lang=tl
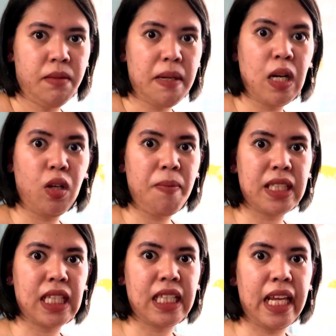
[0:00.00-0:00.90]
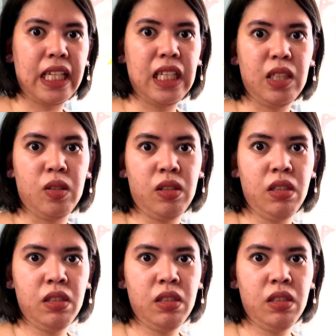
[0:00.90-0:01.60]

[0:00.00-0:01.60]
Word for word: Paano ko ipang trekking yon?